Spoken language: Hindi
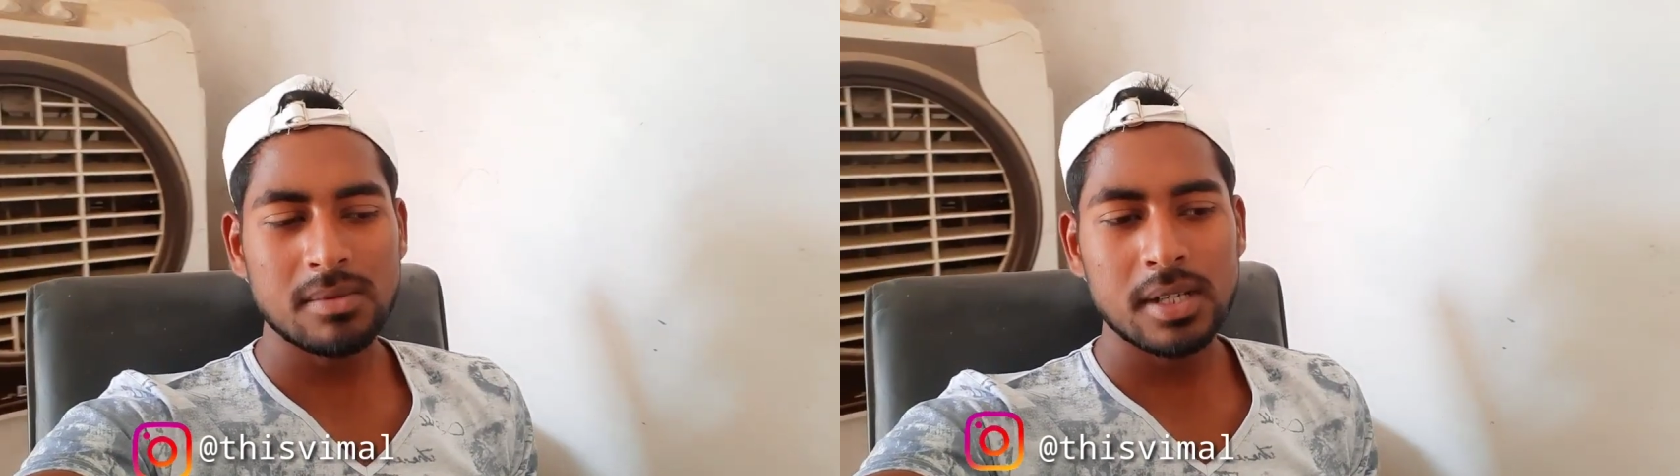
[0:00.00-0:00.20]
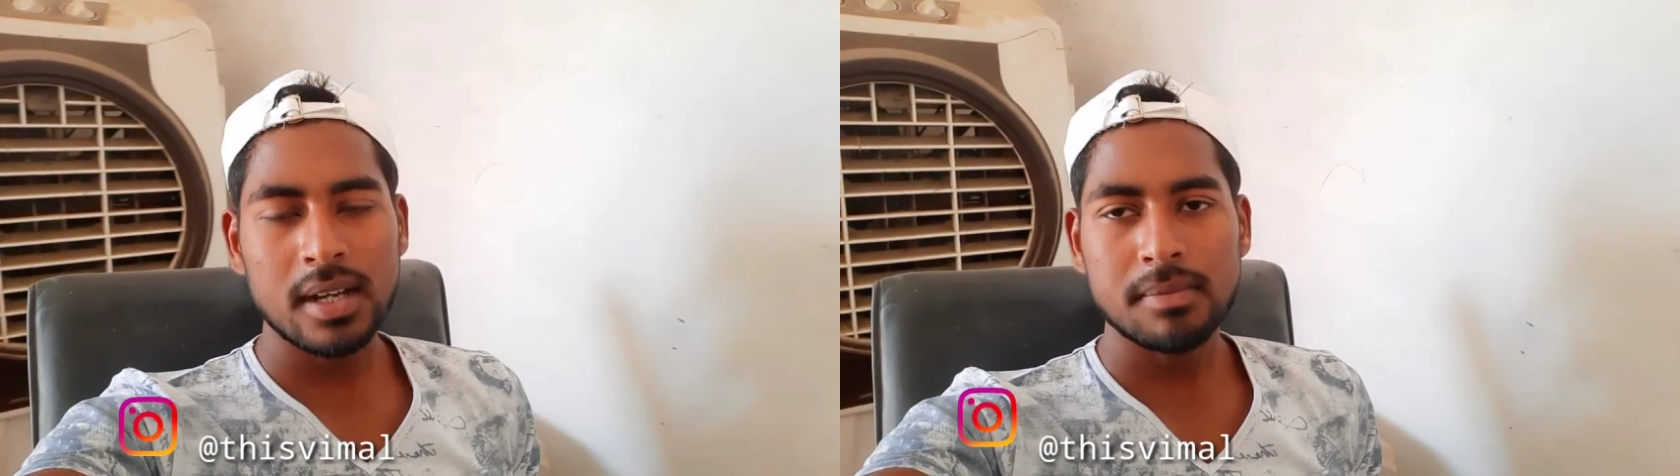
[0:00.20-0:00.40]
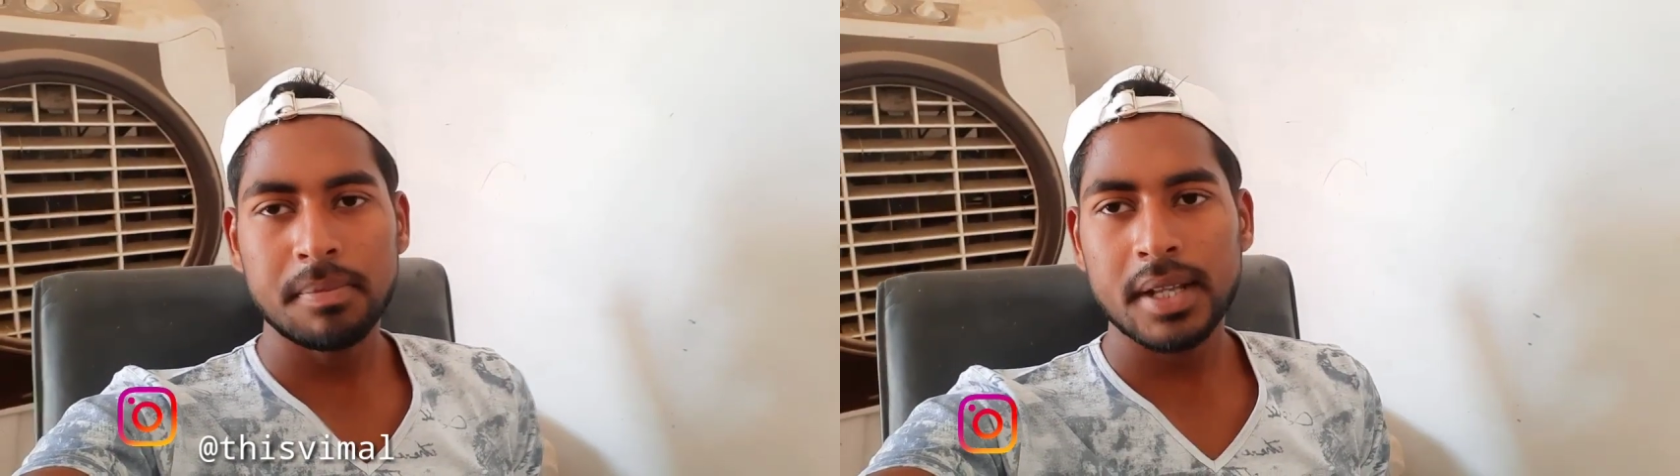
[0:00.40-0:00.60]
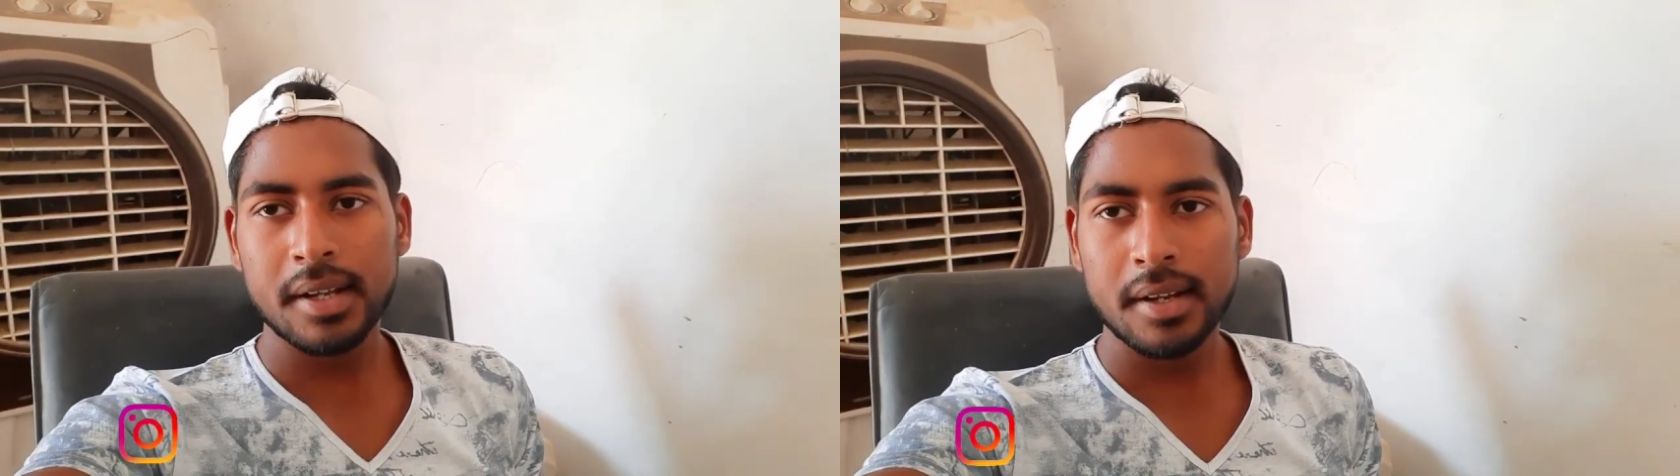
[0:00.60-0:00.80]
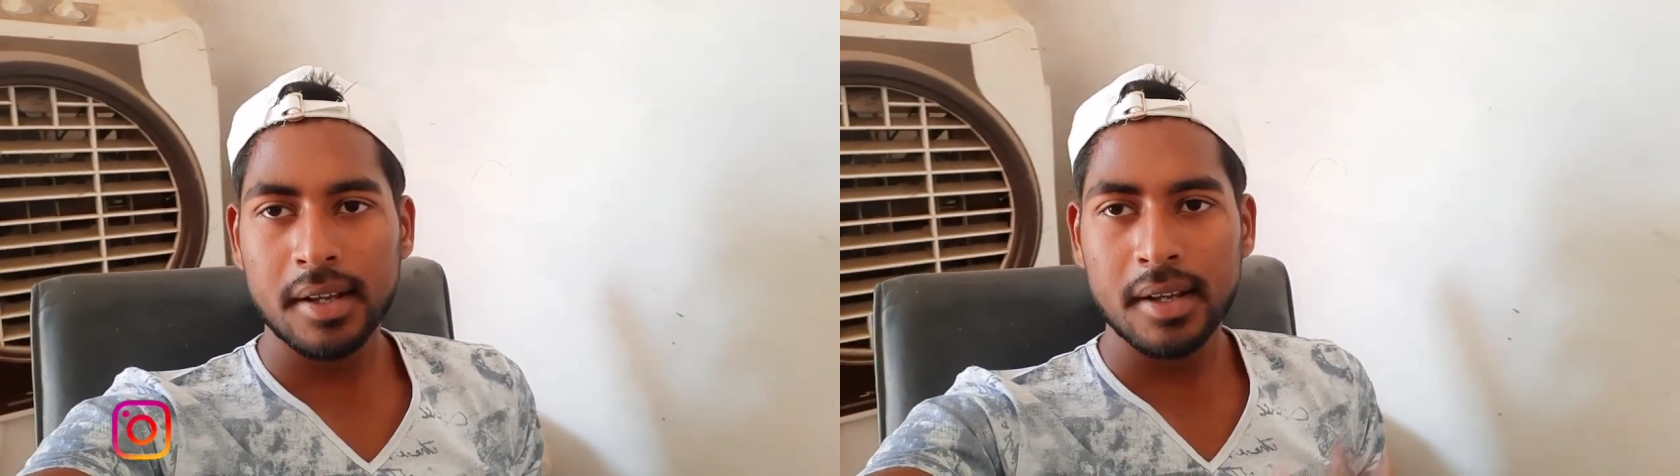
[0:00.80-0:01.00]
अभी घर पे
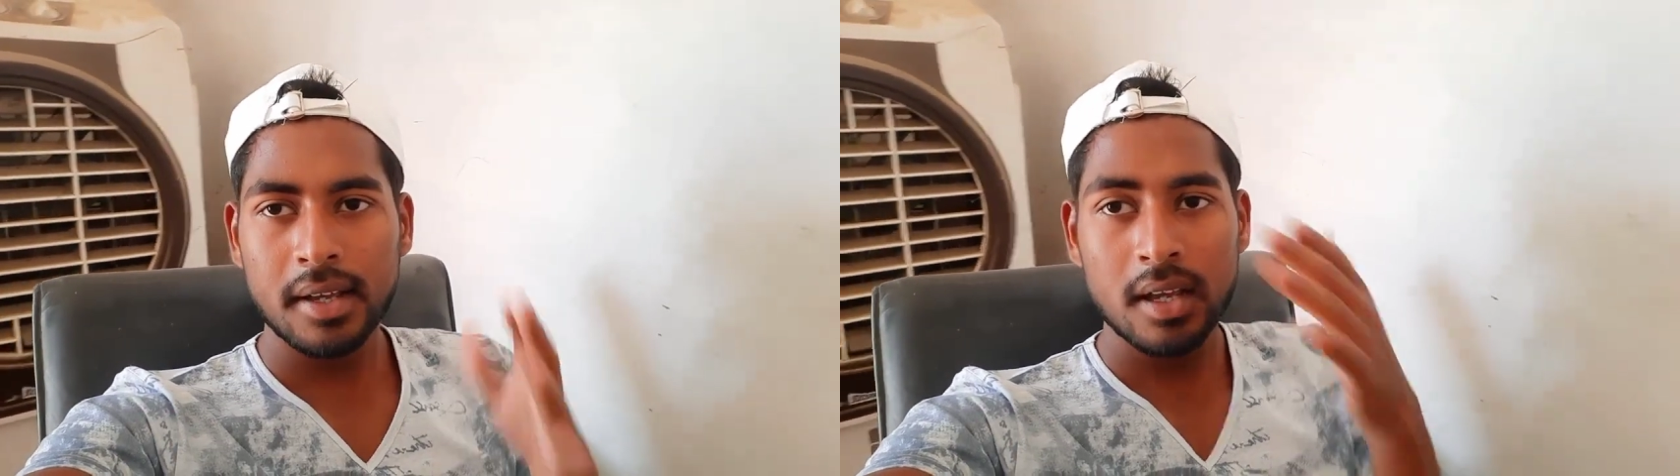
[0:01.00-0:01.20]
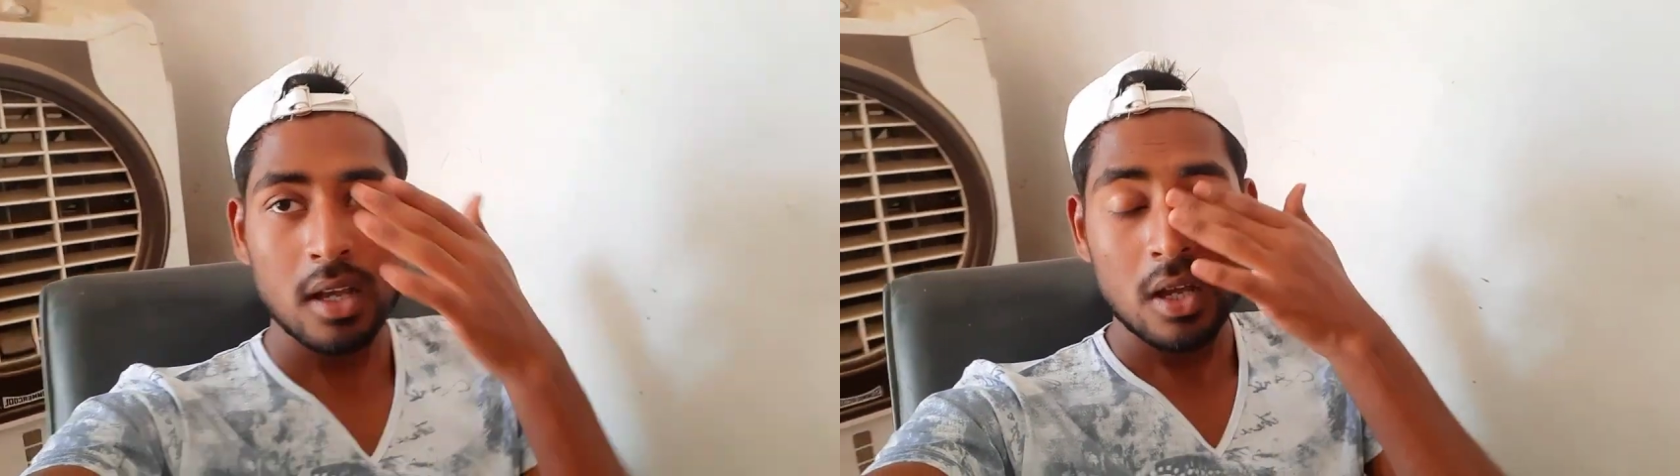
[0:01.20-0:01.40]
रह रहे हैं